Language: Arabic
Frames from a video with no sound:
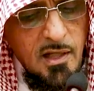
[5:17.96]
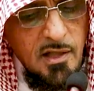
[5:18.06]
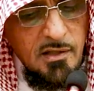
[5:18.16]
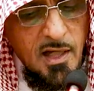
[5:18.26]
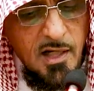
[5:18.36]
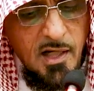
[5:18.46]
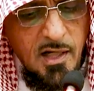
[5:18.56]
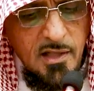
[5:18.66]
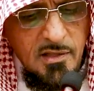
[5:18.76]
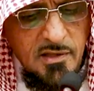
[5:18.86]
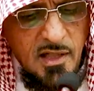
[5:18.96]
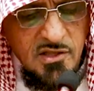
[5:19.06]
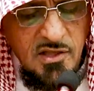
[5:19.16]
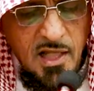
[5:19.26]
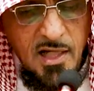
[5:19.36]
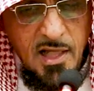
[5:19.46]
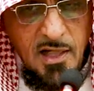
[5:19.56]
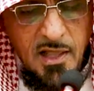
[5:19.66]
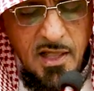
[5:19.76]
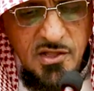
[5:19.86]
الحرارة درجة
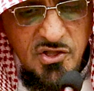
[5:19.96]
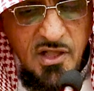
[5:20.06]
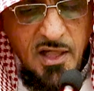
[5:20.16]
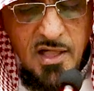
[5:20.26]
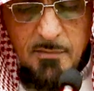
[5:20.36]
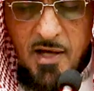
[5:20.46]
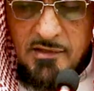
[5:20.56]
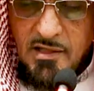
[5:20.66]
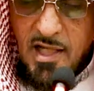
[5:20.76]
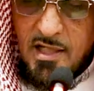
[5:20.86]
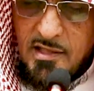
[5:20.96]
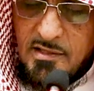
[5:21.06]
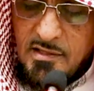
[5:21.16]
الحرارة الخارجية غير الباطنة